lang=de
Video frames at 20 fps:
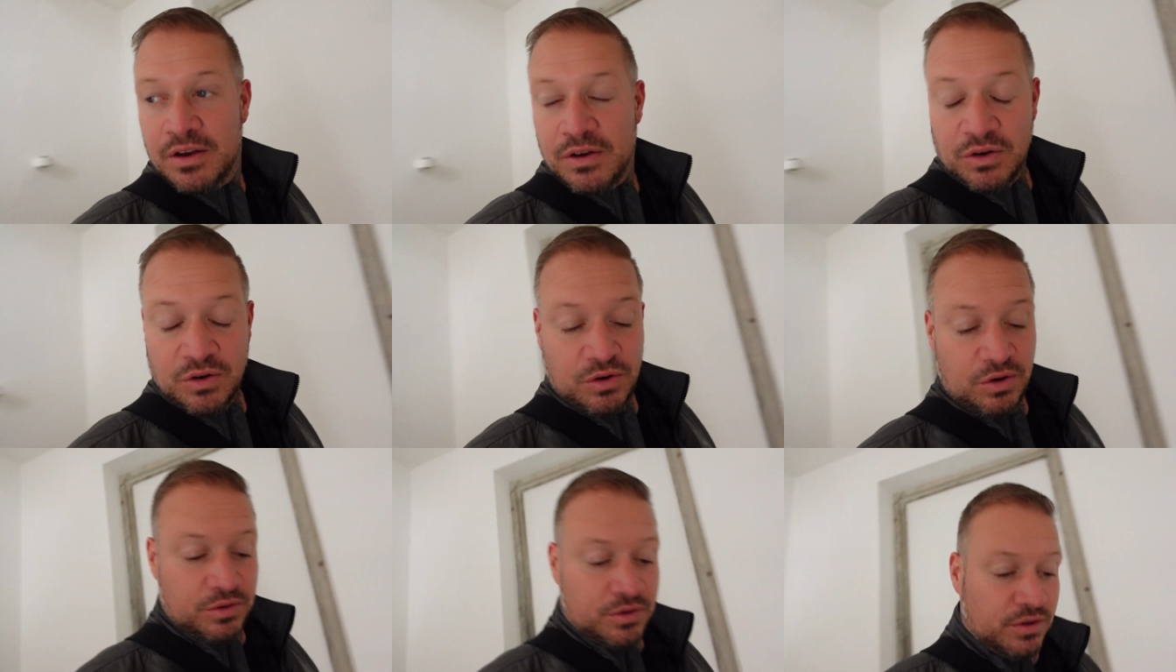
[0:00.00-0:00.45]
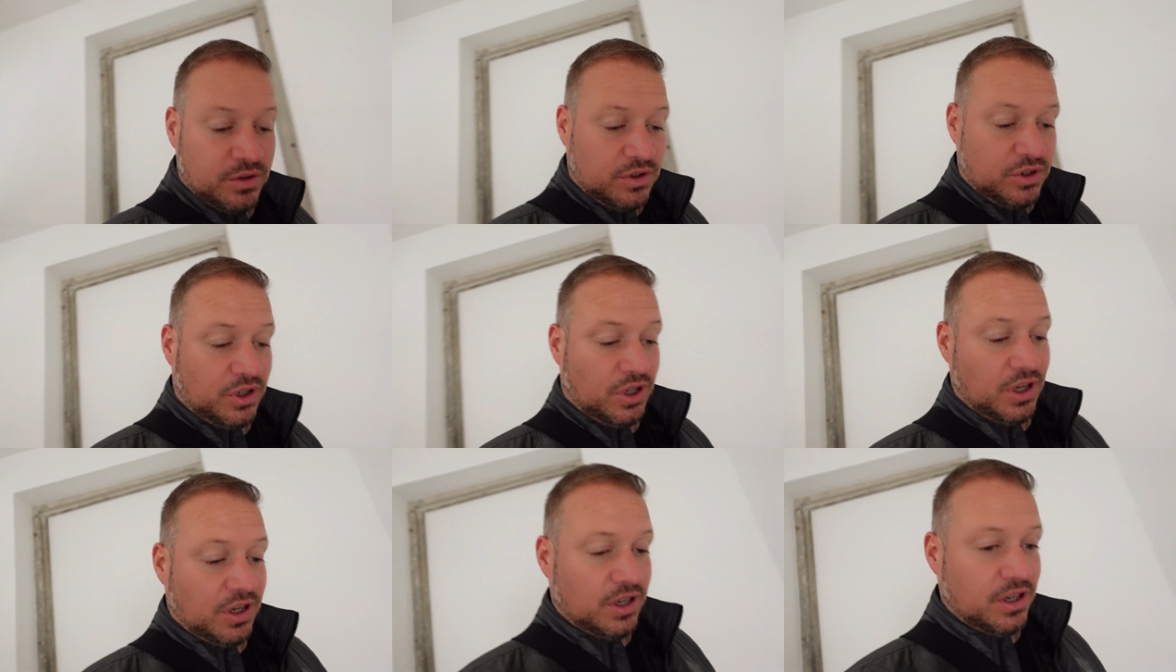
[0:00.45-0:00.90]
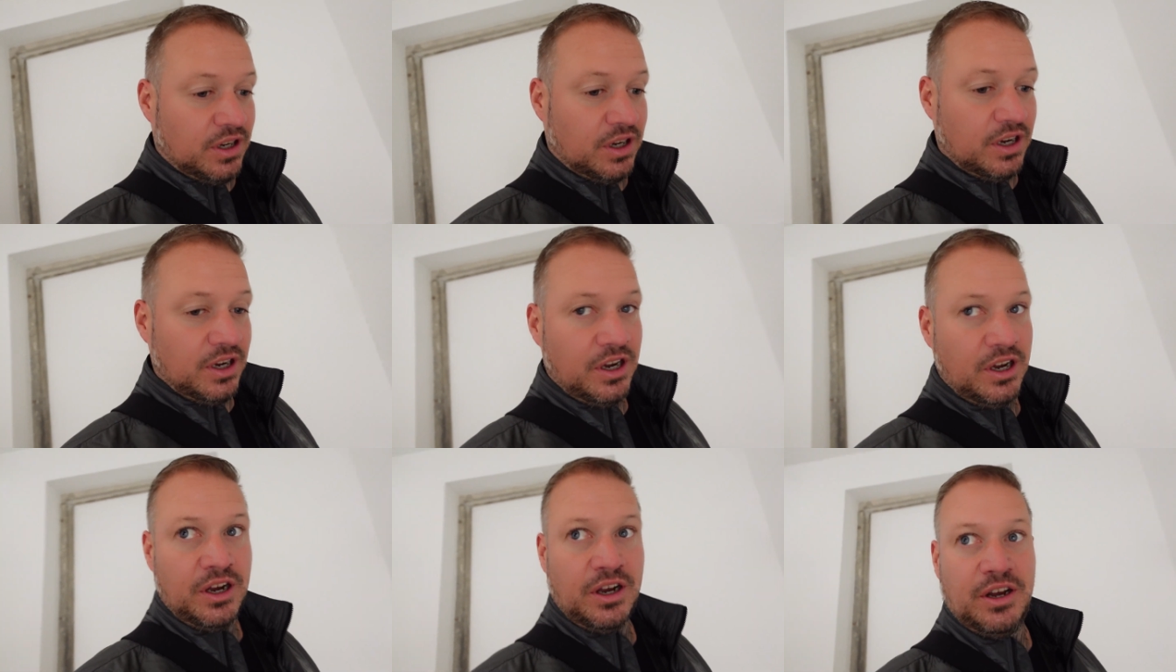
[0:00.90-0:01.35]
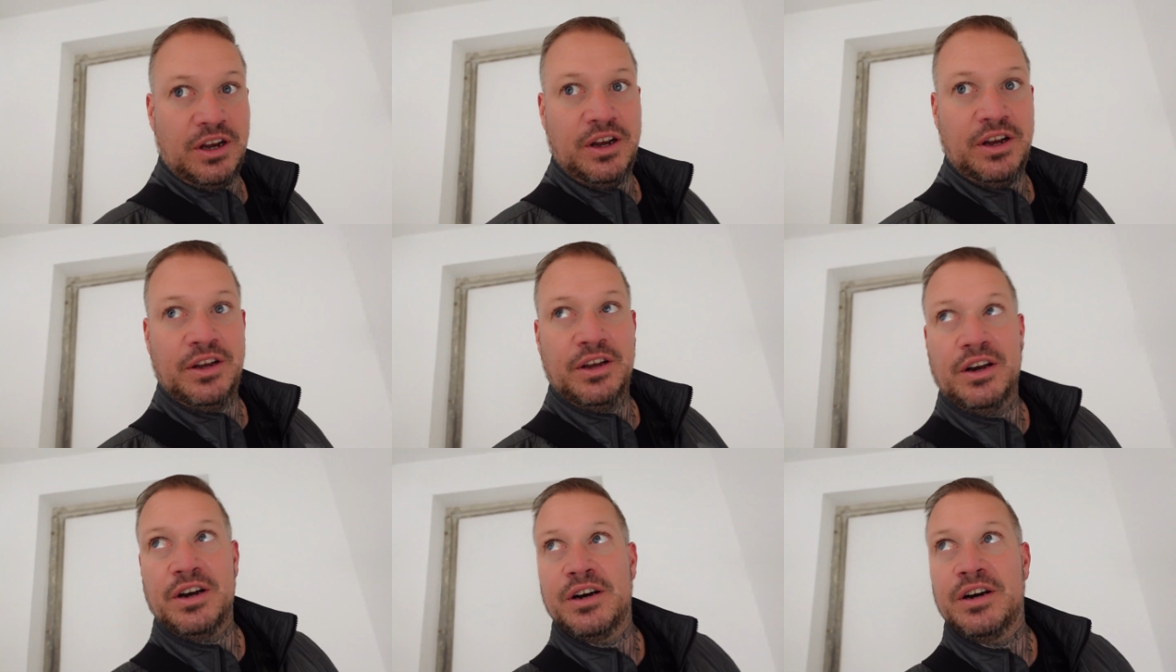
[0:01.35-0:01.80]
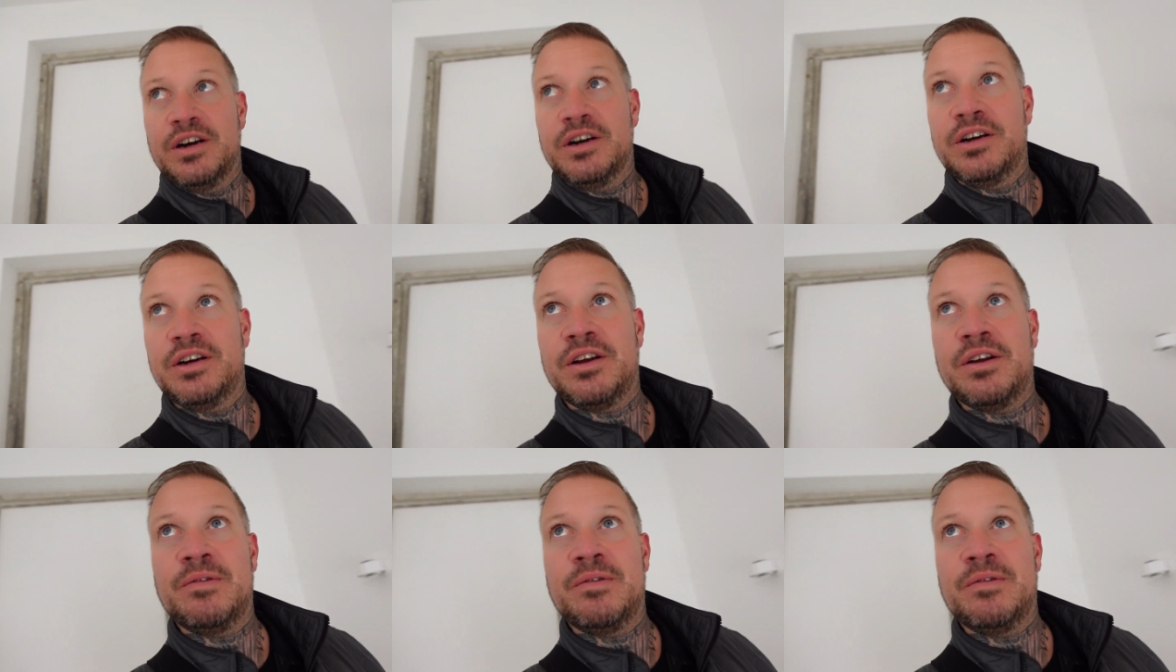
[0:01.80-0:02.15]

Und äh, ja,